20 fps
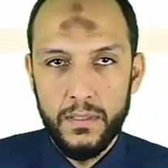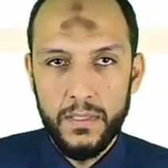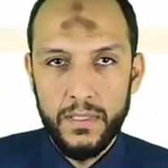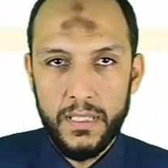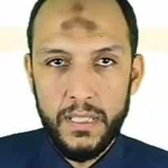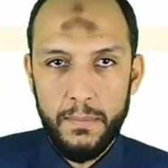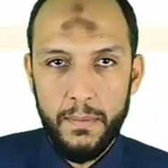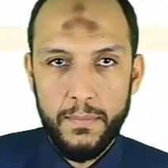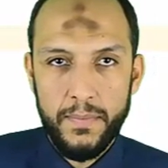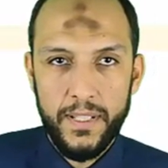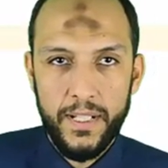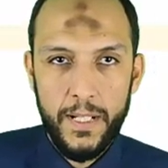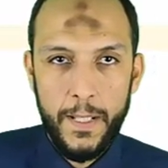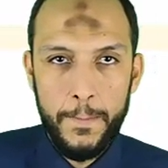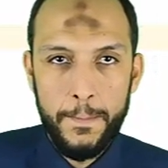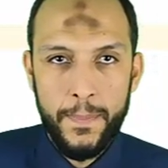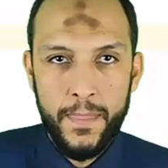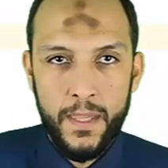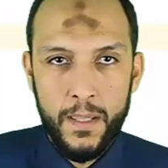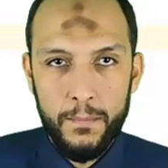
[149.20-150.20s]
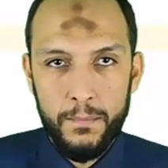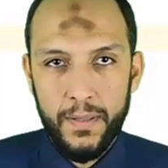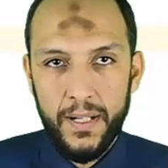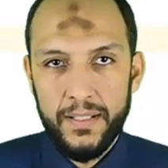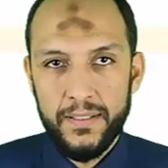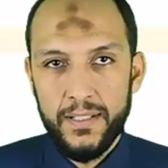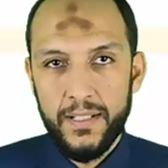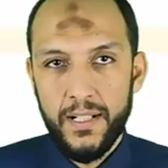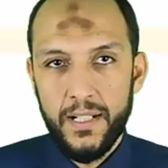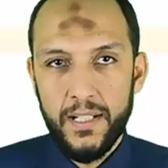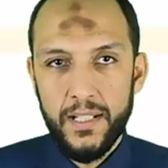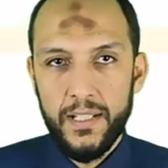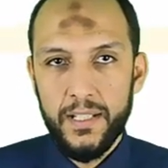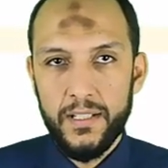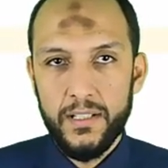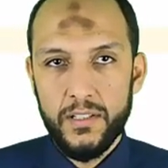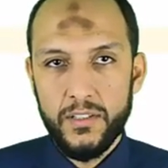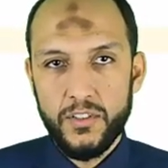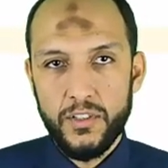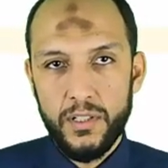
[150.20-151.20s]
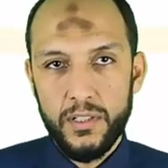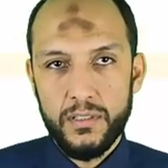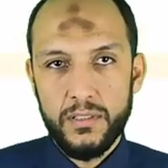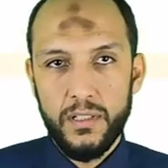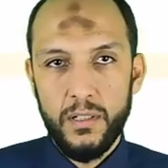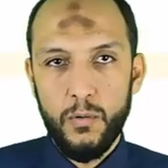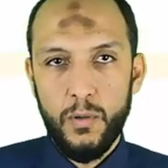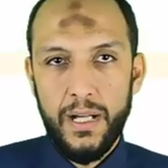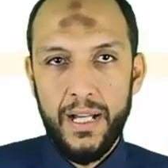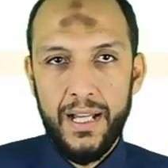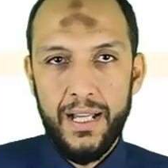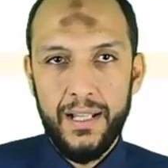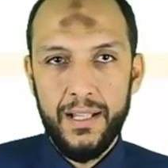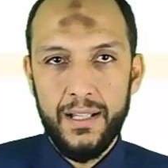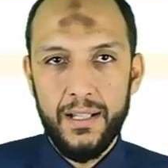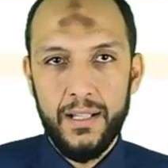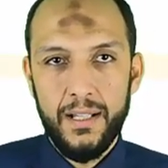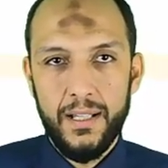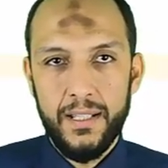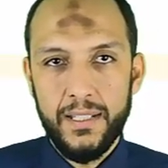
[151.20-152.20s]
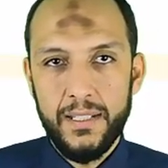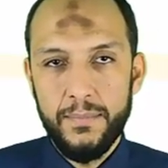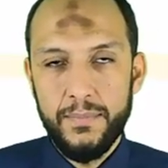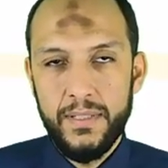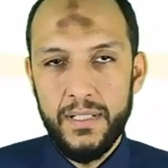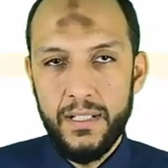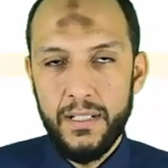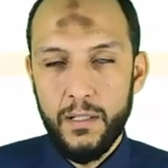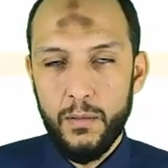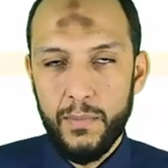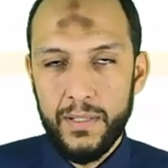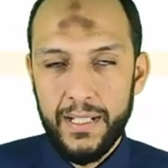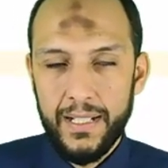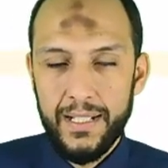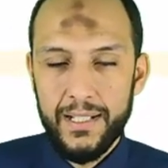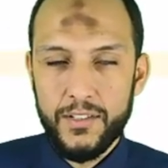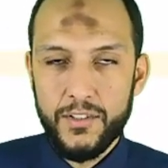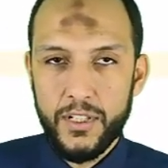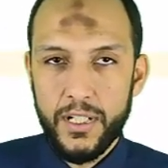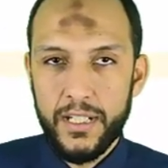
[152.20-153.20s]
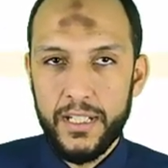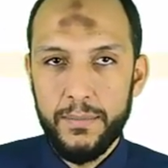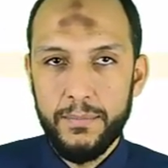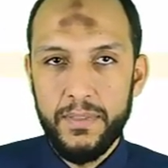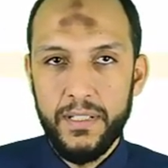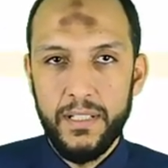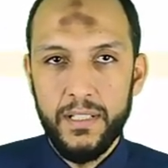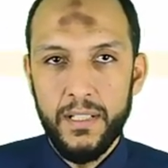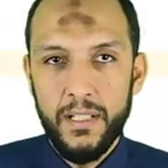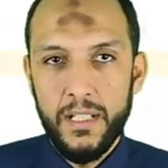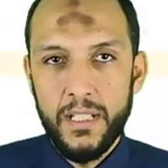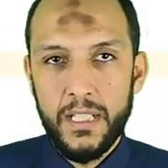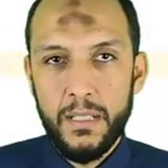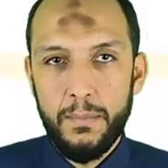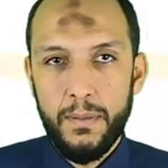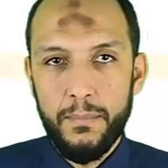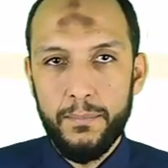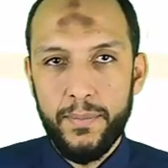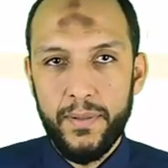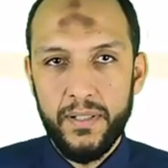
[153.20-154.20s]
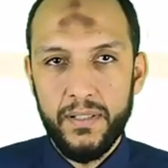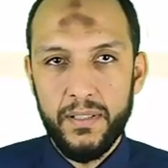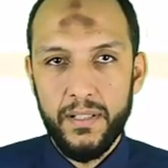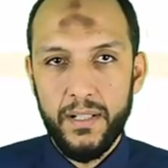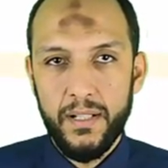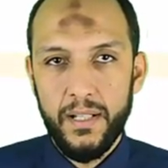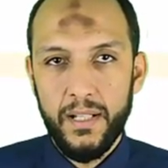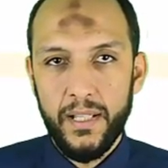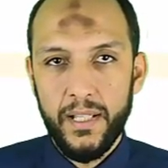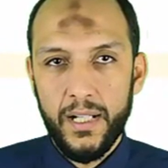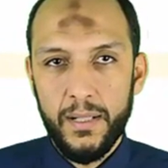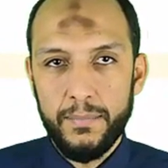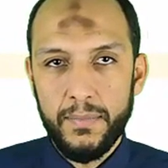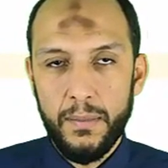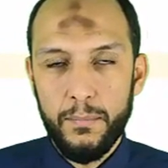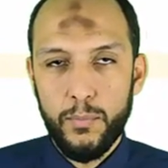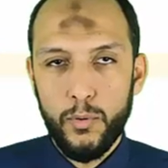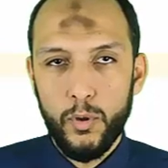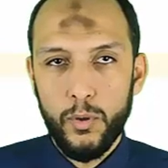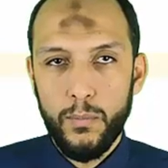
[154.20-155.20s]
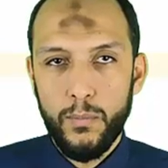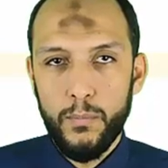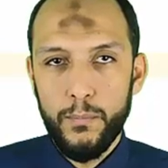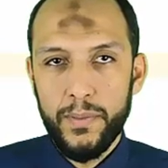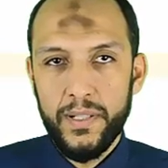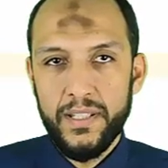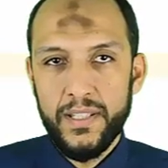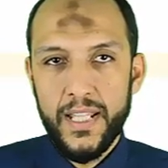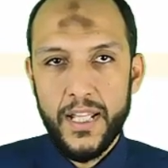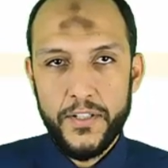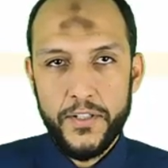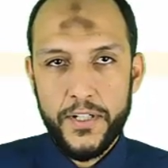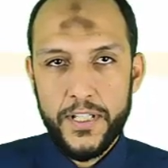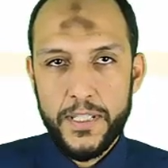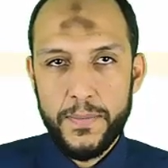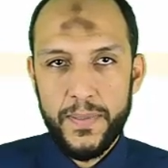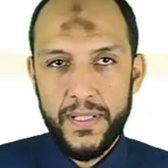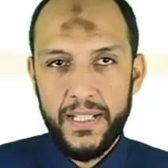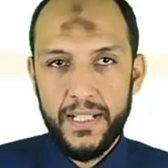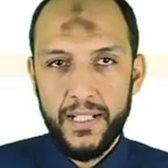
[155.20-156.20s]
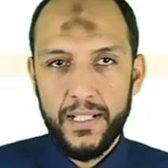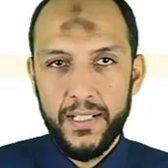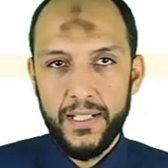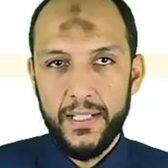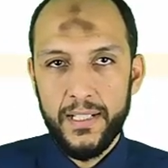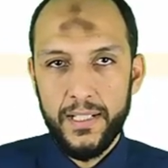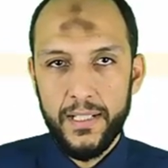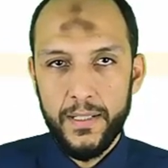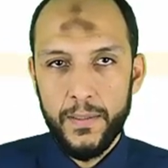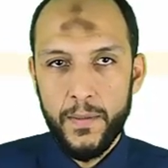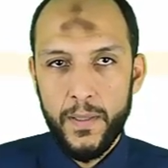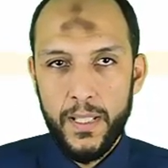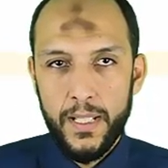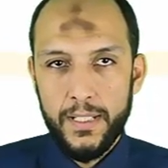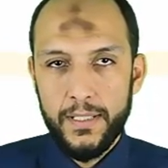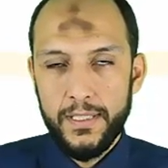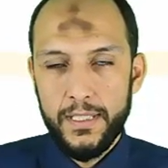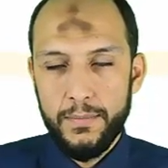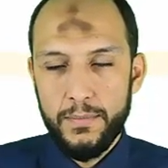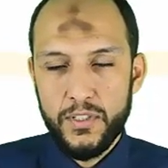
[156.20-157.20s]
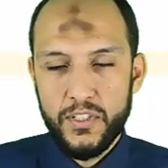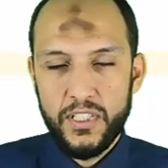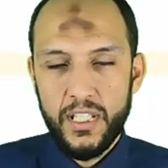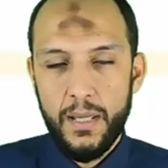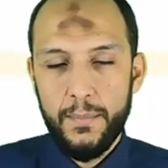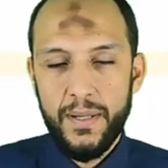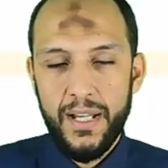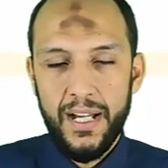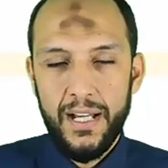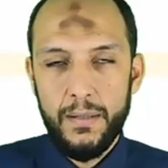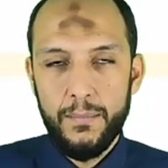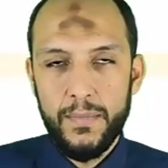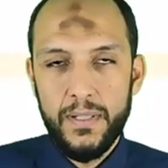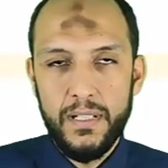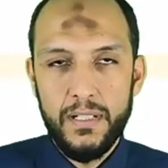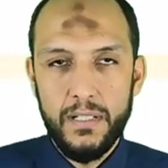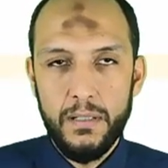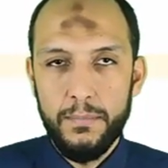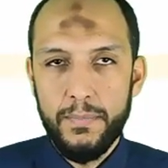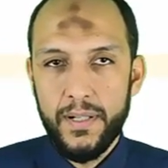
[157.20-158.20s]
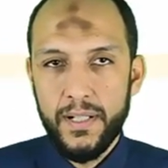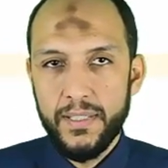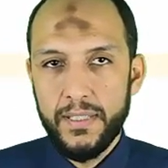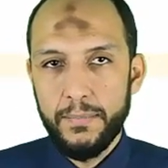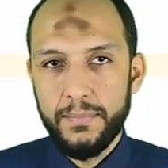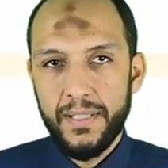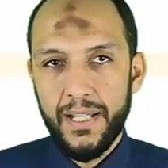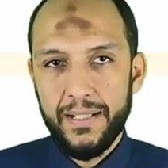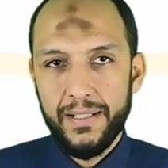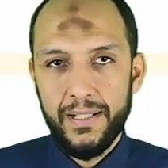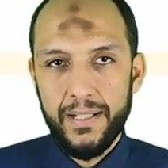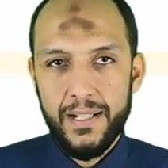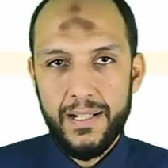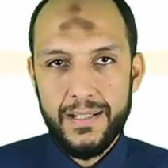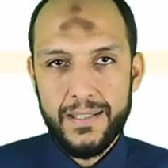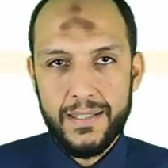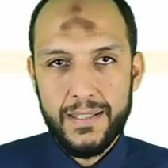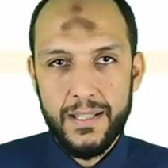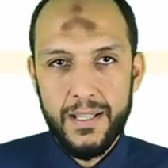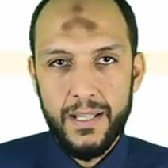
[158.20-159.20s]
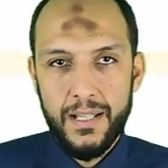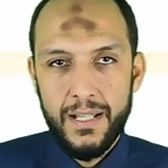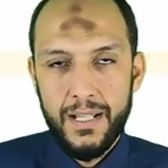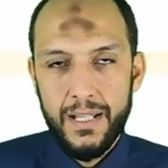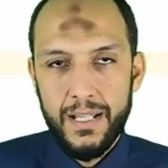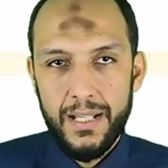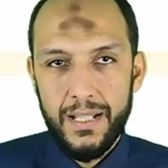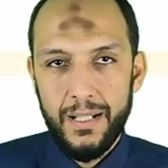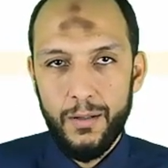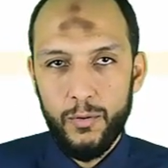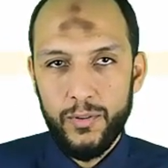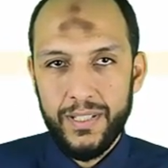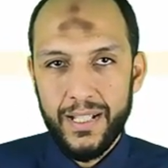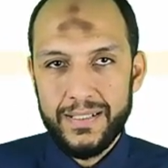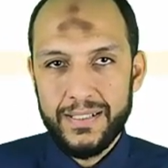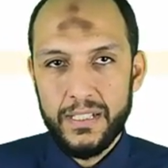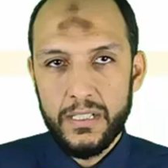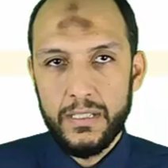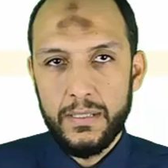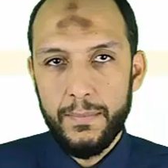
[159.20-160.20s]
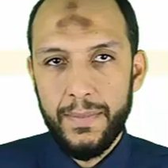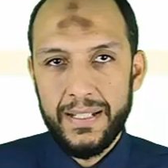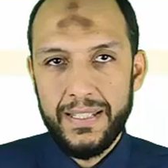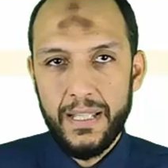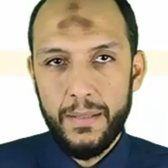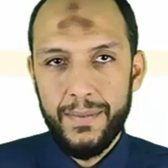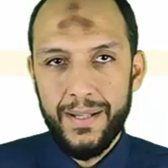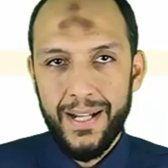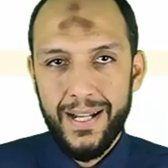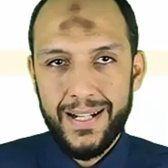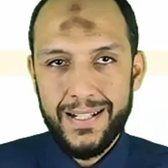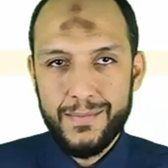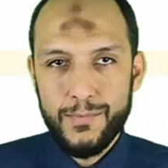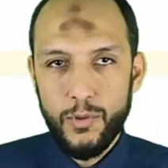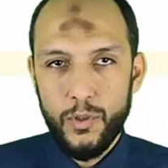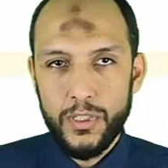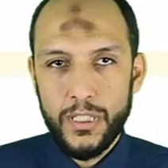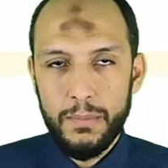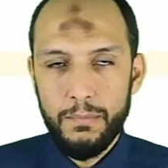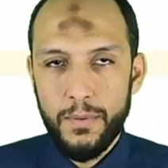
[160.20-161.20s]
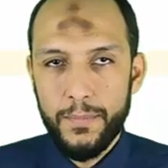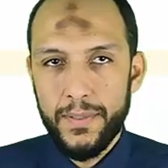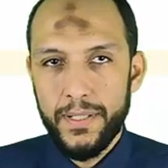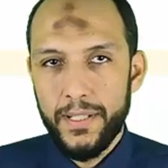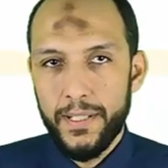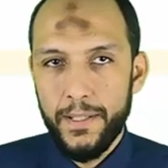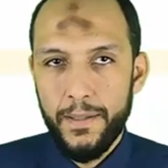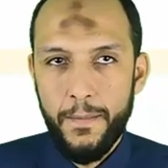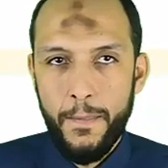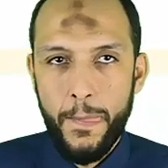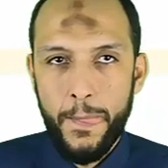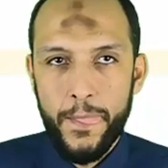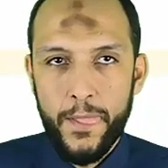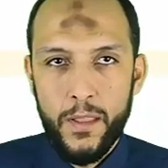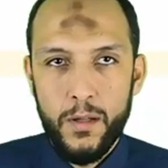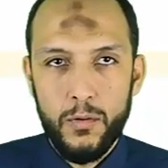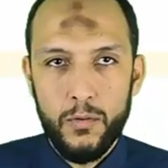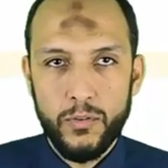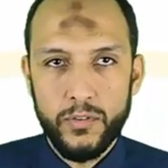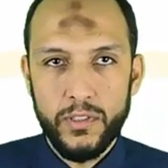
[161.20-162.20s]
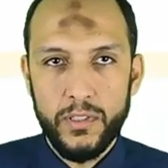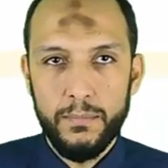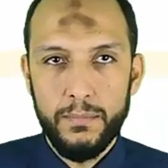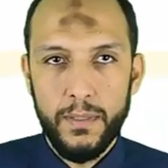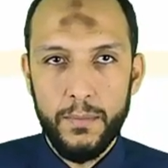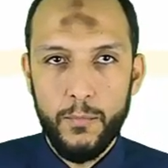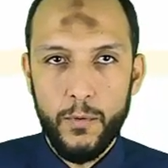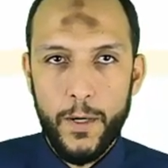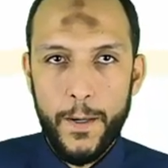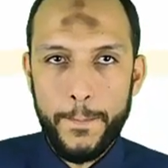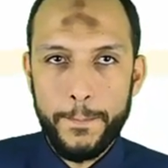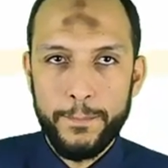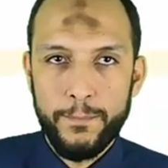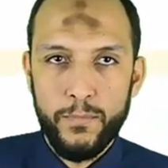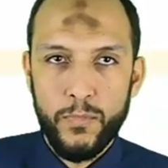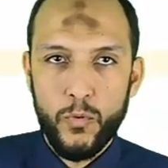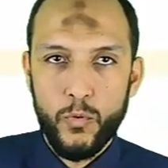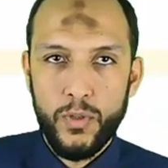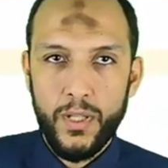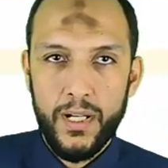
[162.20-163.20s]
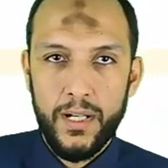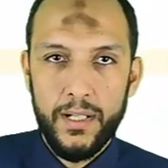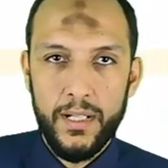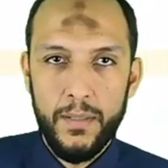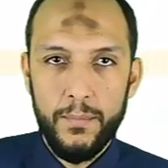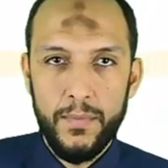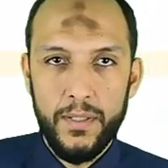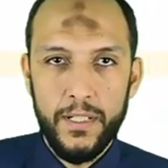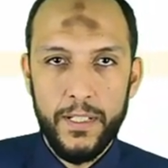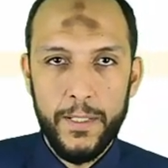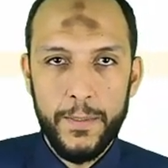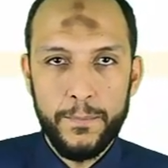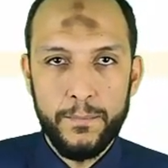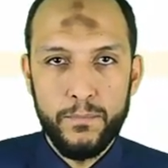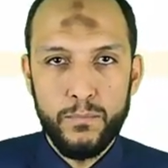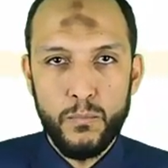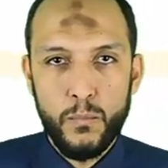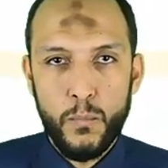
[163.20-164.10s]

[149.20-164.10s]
تمام كده عندنا الايه شرط لو حقق هيجيب دي لو ما حققش هيجيب دي طبعا برنت لاين الاخيره بتاع البروجرام كومبليت ده عشان اثبت لك ان دي مش تابعه لمين للبرنت بتاعت الالس لو انت عايز تبقى تابعه لازم تحطها ما بين ايه قوسين المجموعه تعالى نعمل ايه